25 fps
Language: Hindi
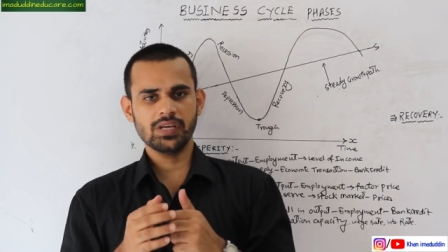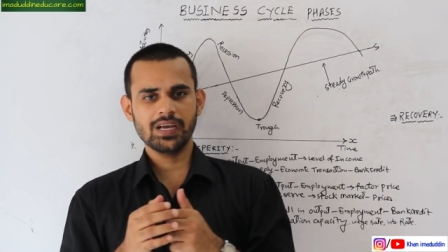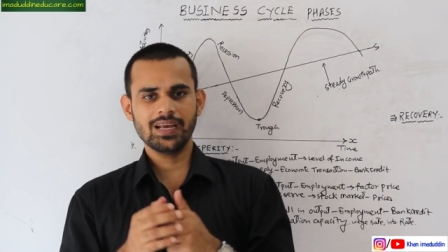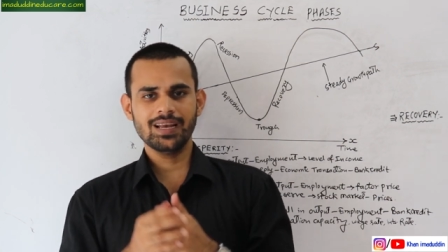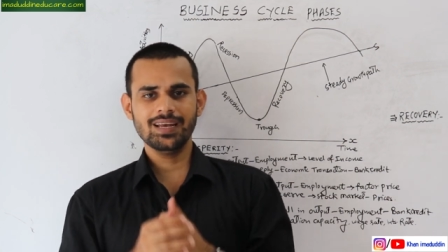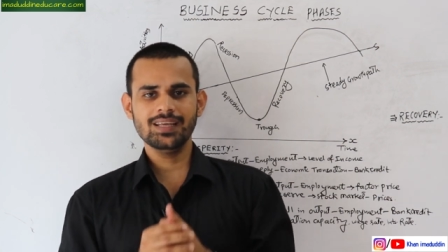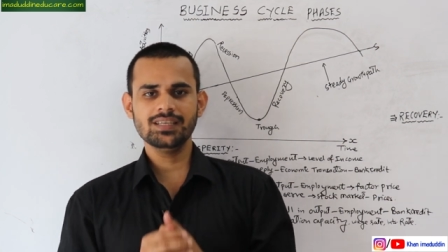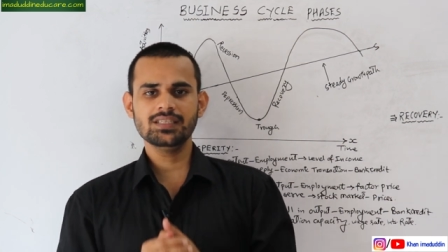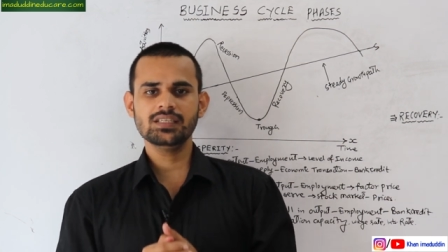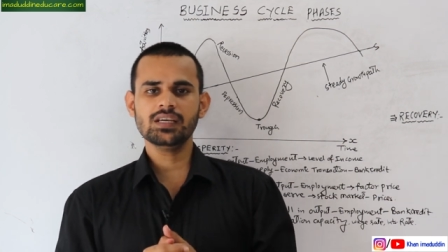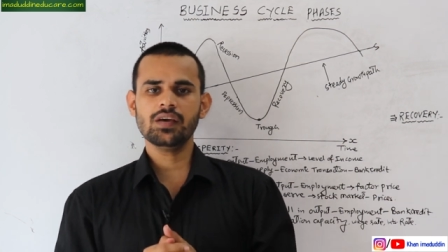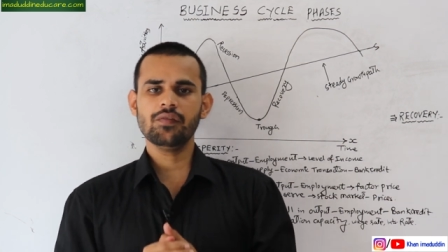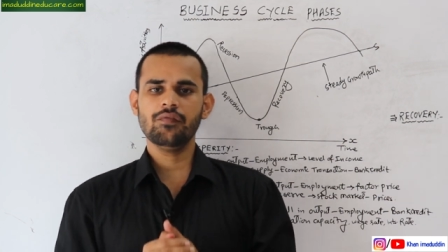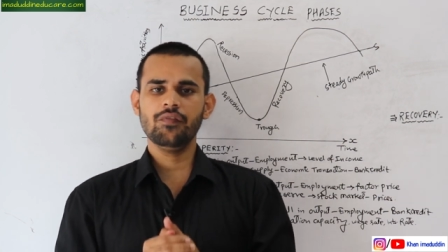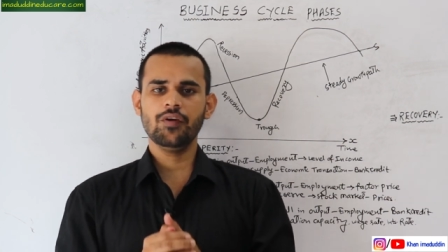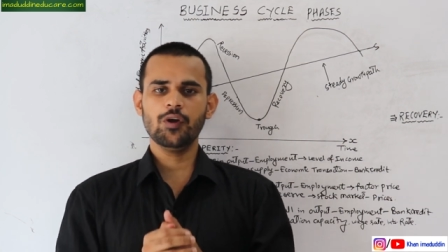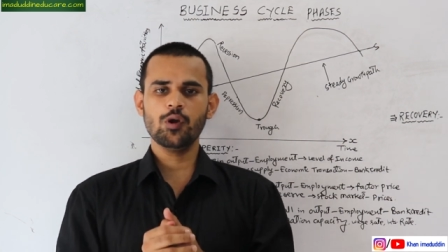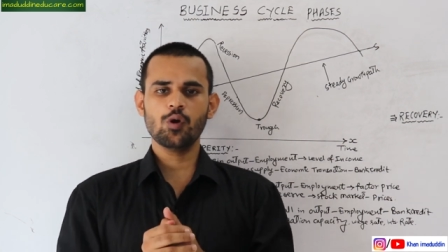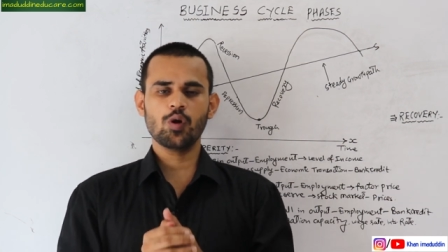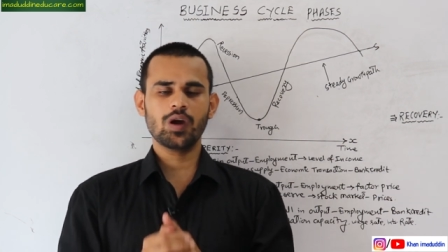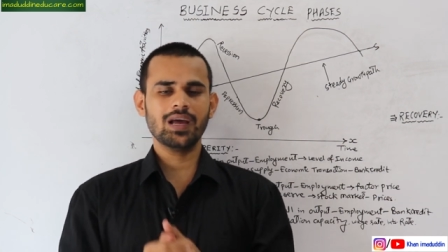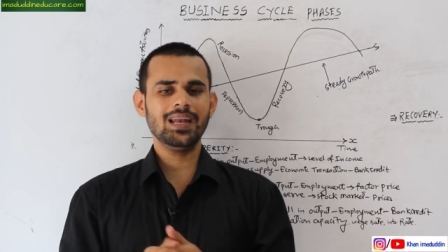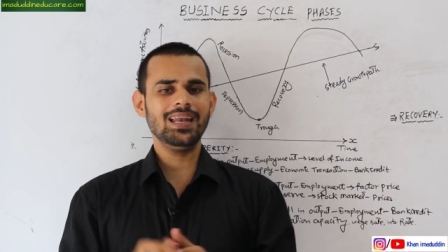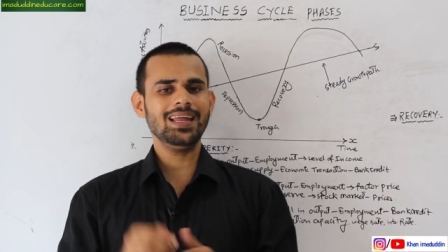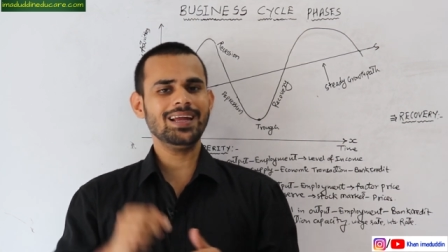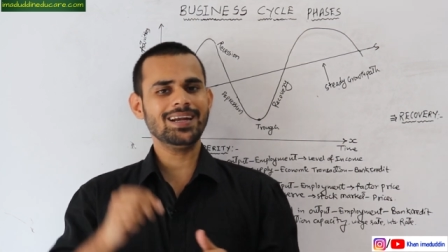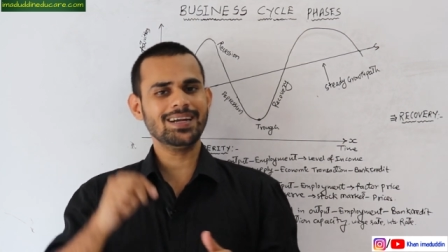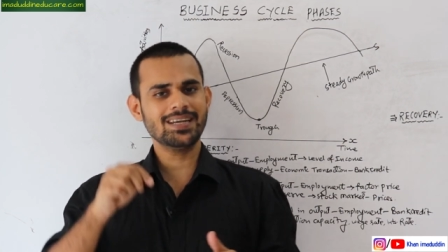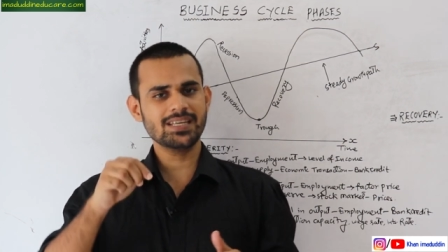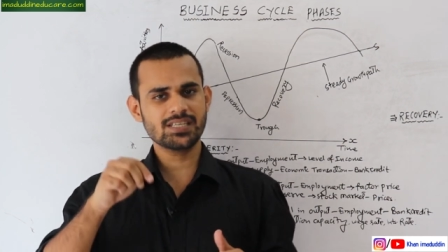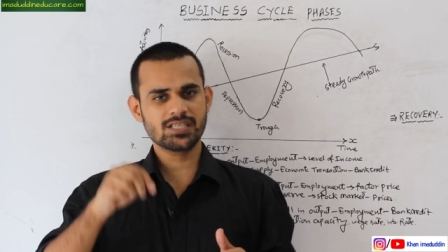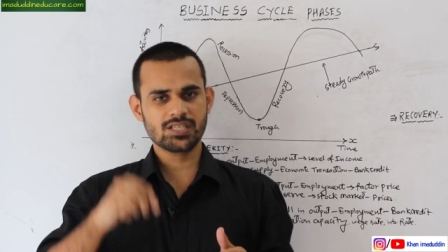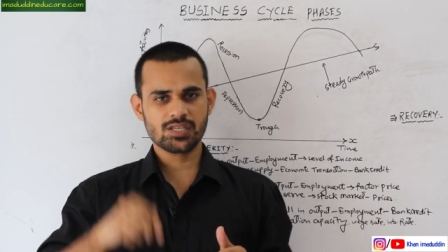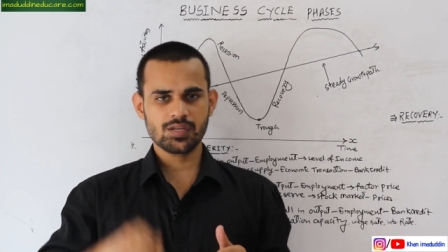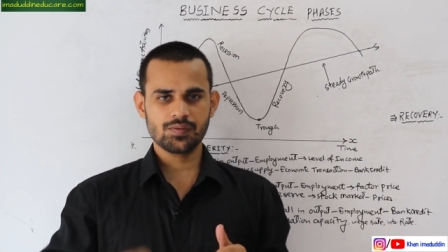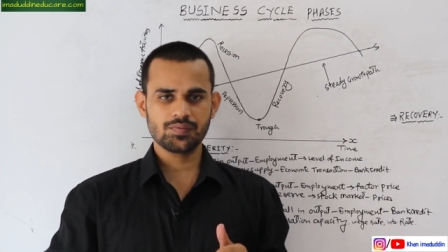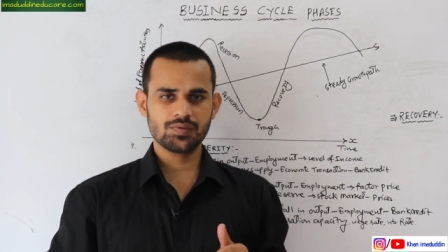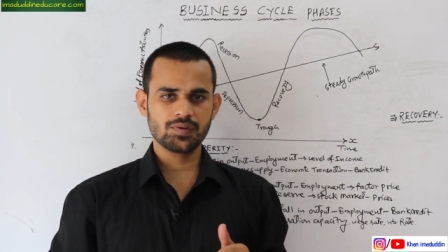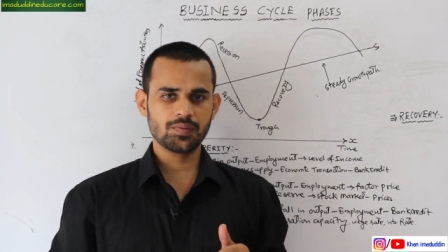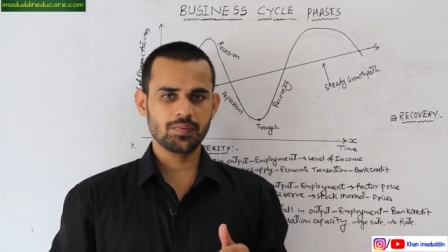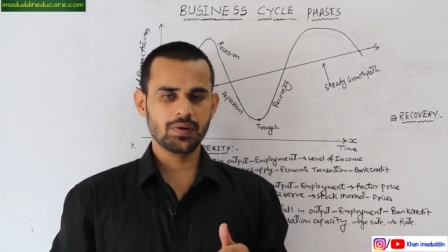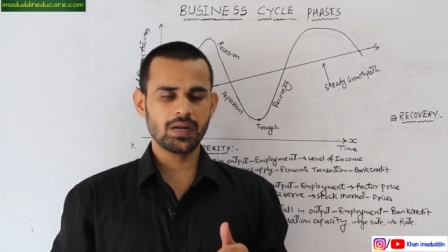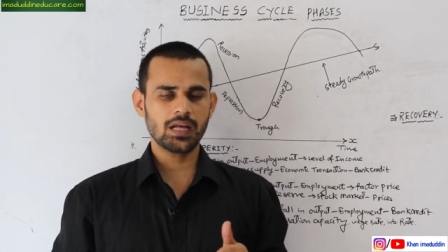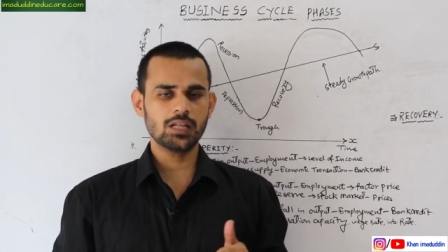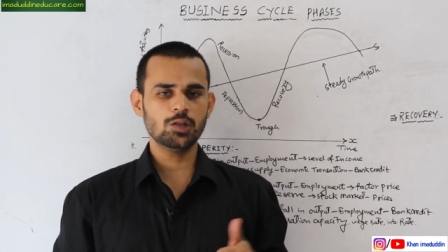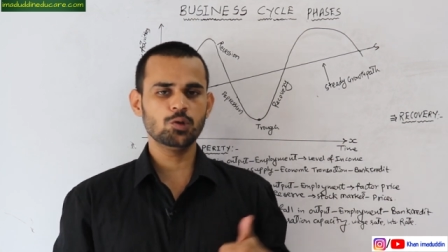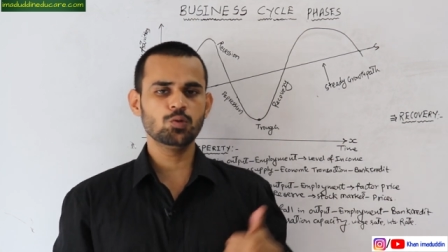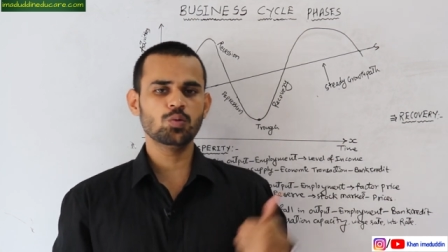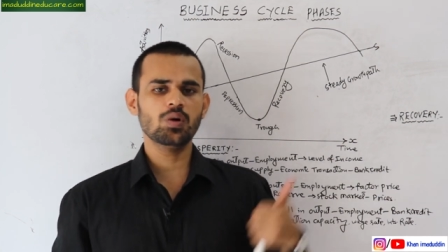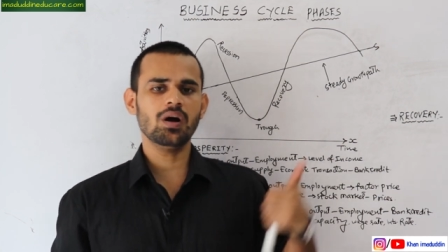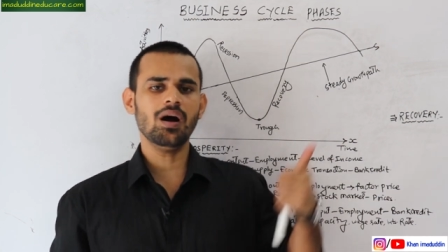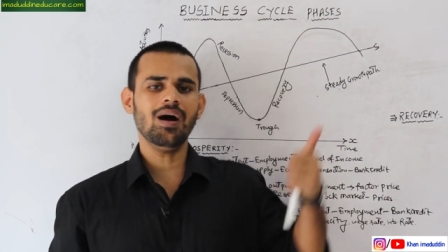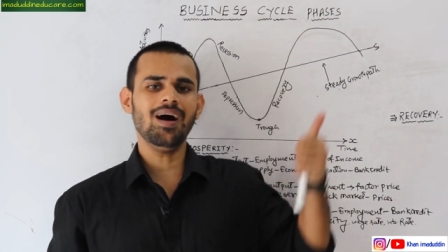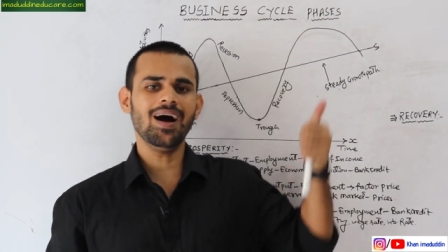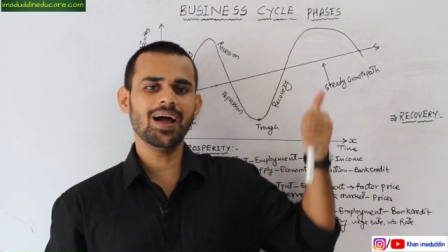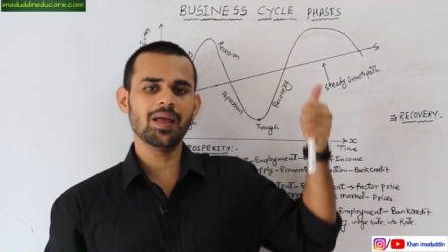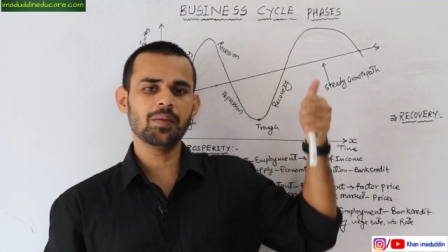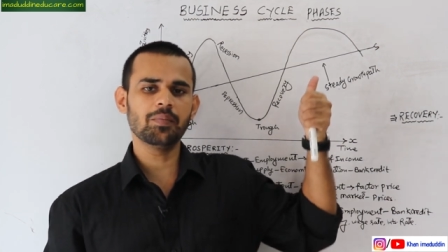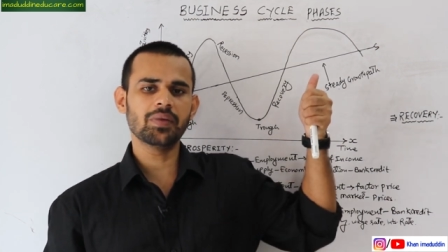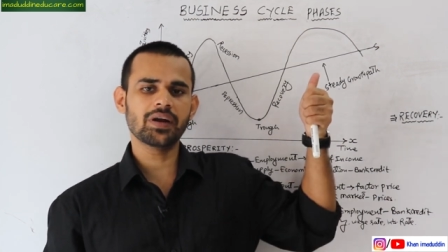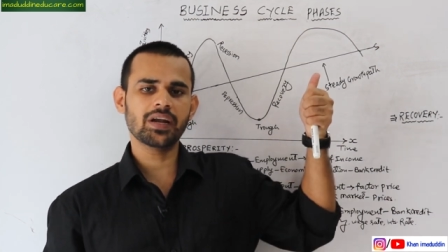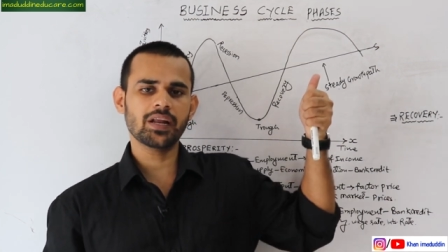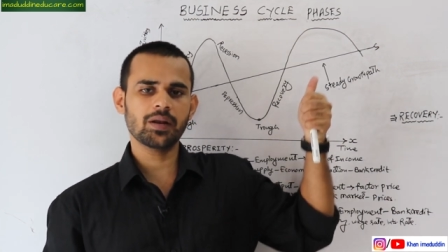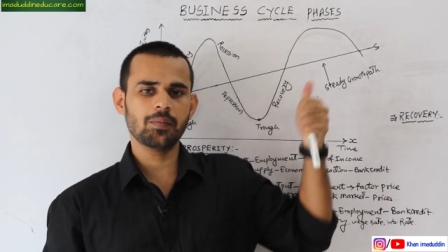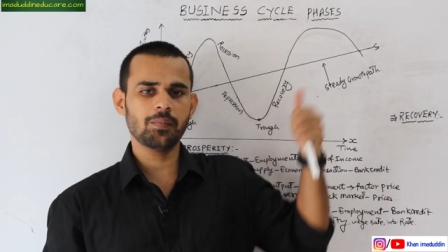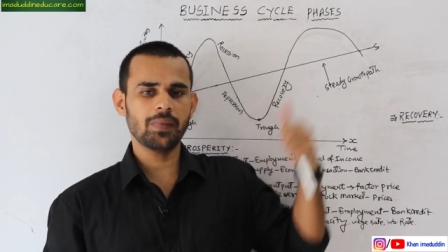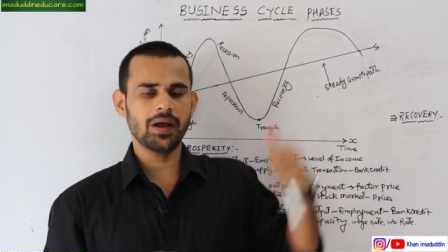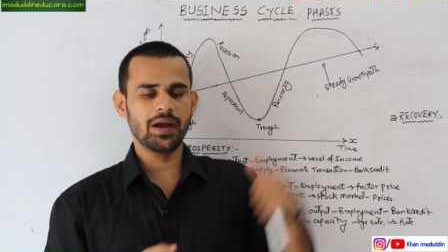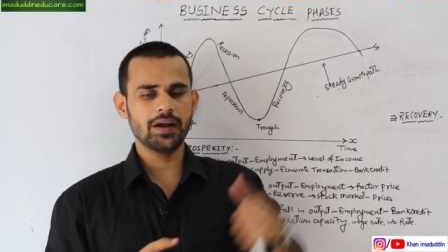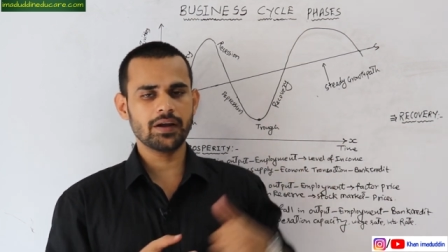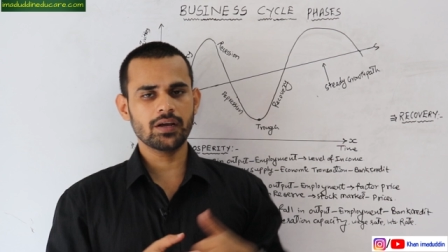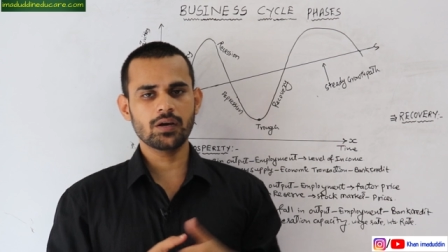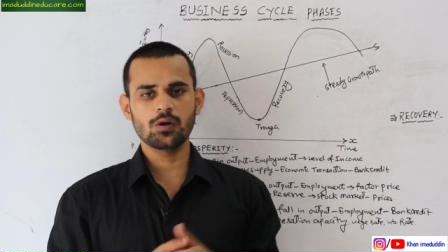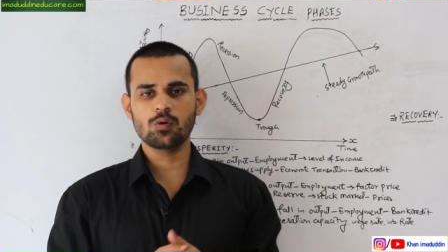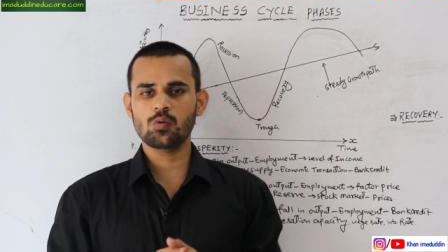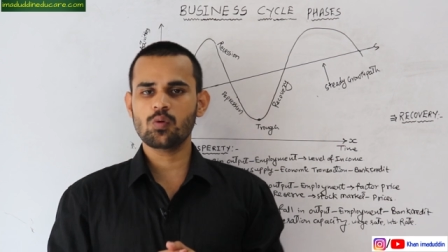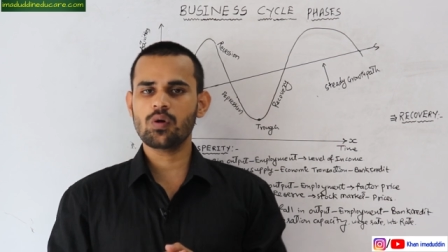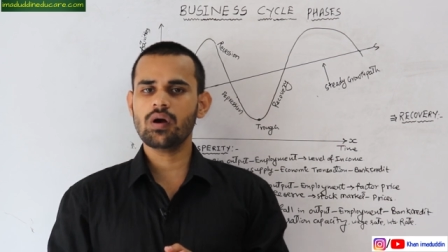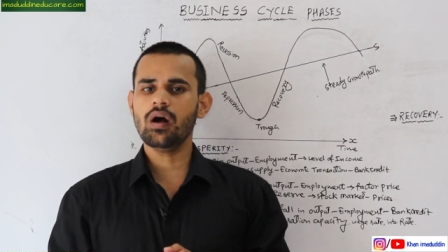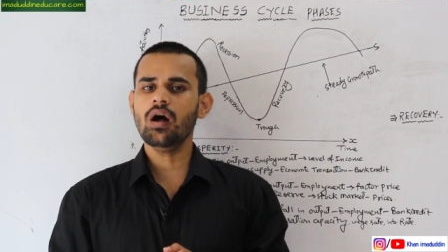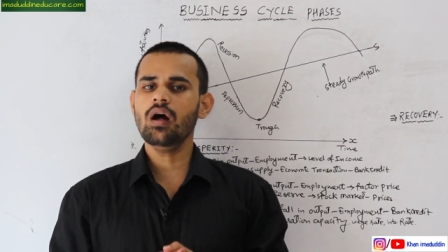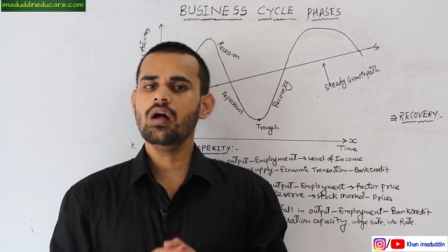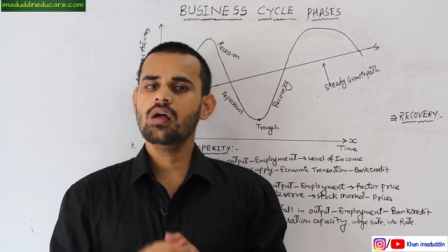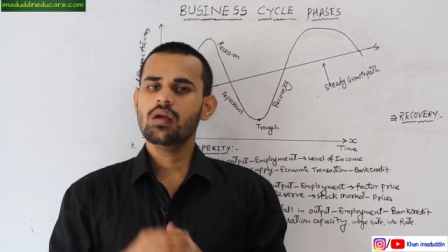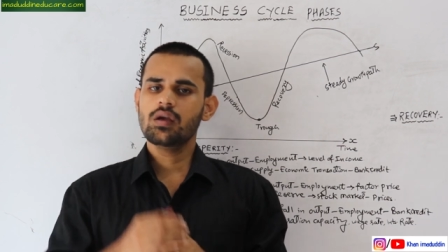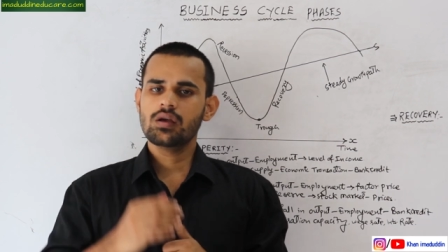देख लीजिए वीडियो का लिंक डिस्क्रिप्शन में डाल दूंगा आई बटन में ऐड करूंगा